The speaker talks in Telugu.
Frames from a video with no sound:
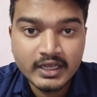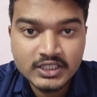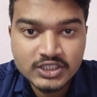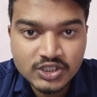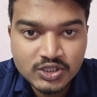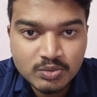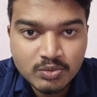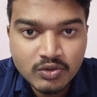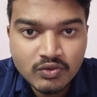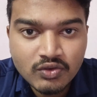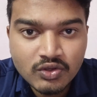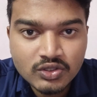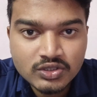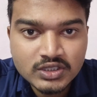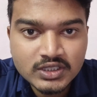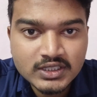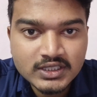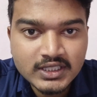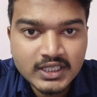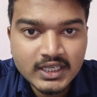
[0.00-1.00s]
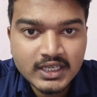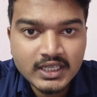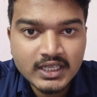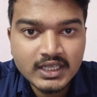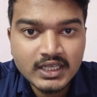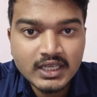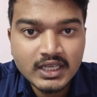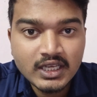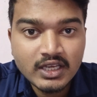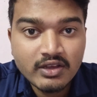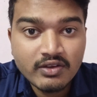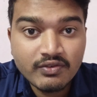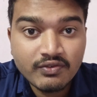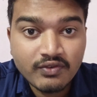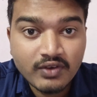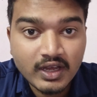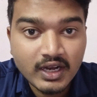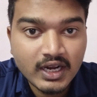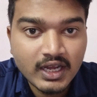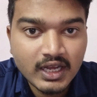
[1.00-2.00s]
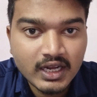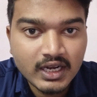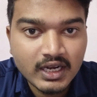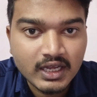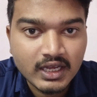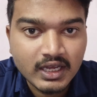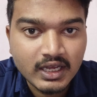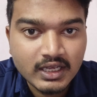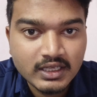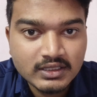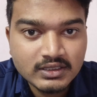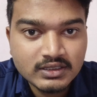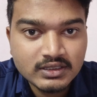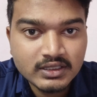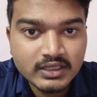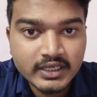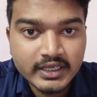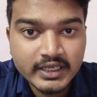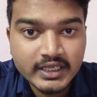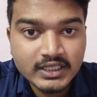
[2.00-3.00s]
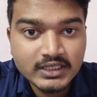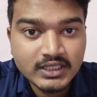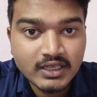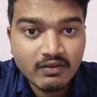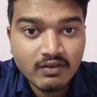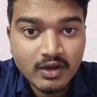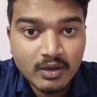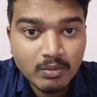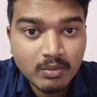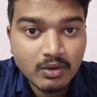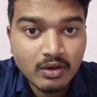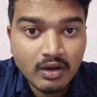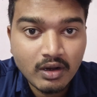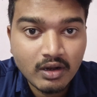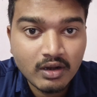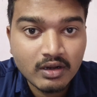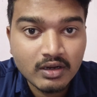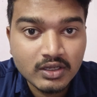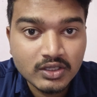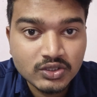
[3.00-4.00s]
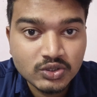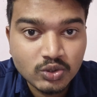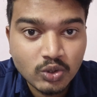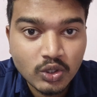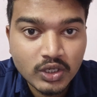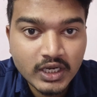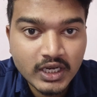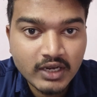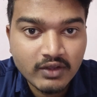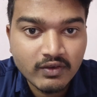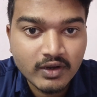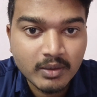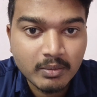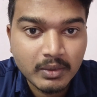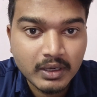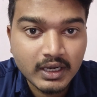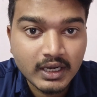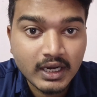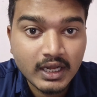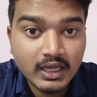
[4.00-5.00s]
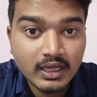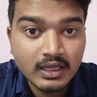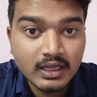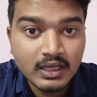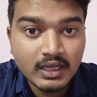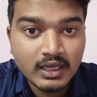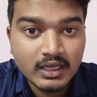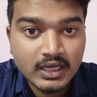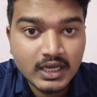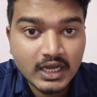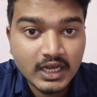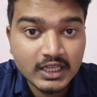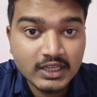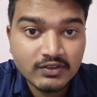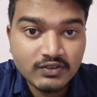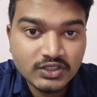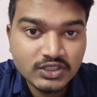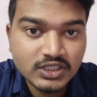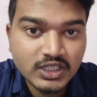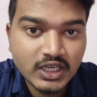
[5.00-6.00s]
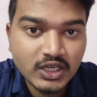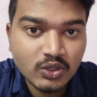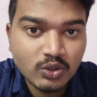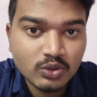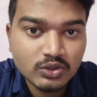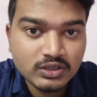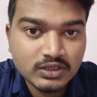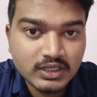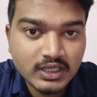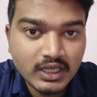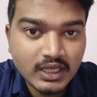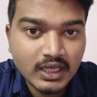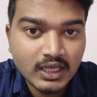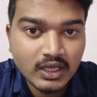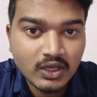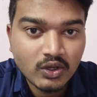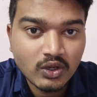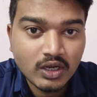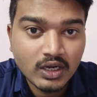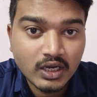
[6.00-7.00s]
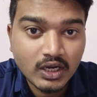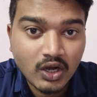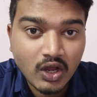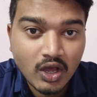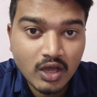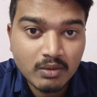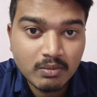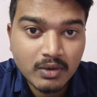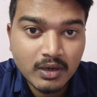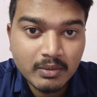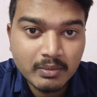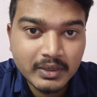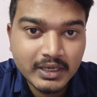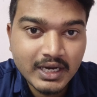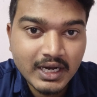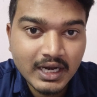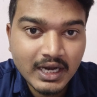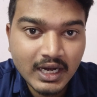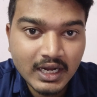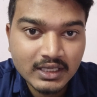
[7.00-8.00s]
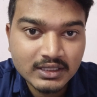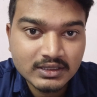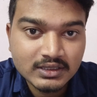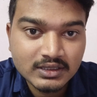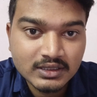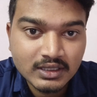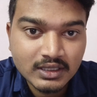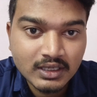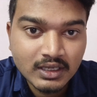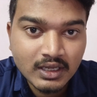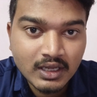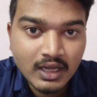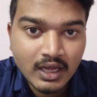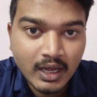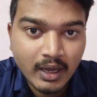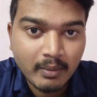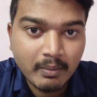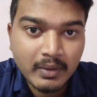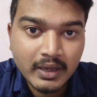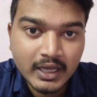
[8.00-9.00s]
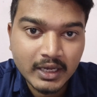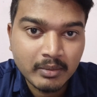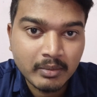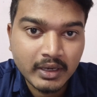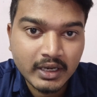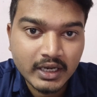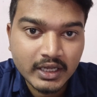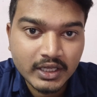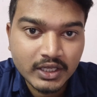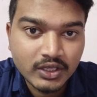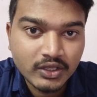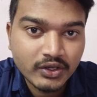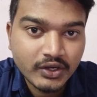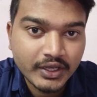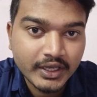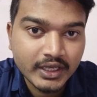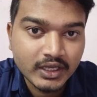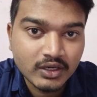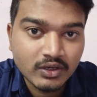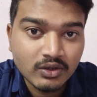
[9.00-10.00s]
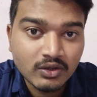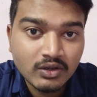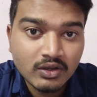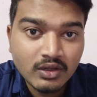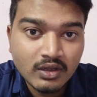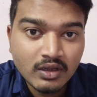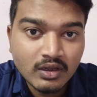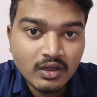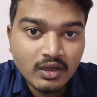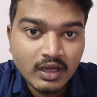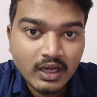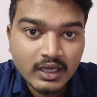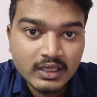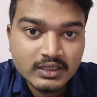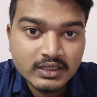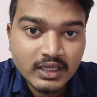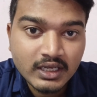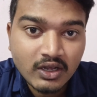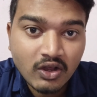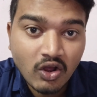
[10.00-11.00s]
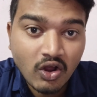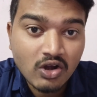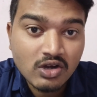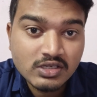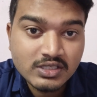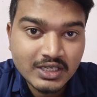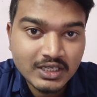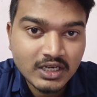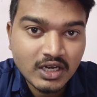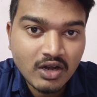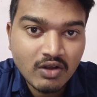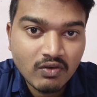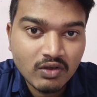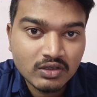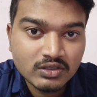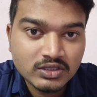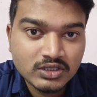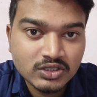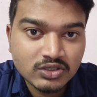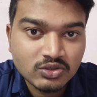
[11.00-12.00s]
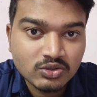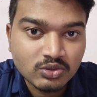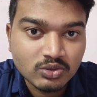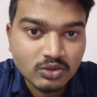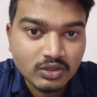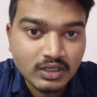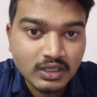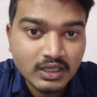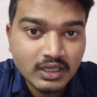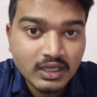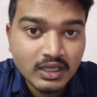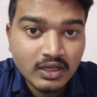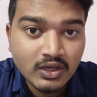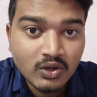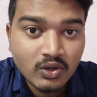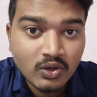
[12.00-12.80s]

నెక్స్ట్ మూవీ వచ్చేసరికి ఫర్హానా గైస్ ఇట్ ఈజ్ అవైలబుల్ ఆన్ సోనీ లివ్ అనమాట కథ విషయానికి వస్తే ఒక నార్మల్ మిడిల్ క్లాస్ అమ్మాయి అనమాట హీరోయిన్ అయితే కాల్ సెంటర్లో వర్క్ చేస్తుంది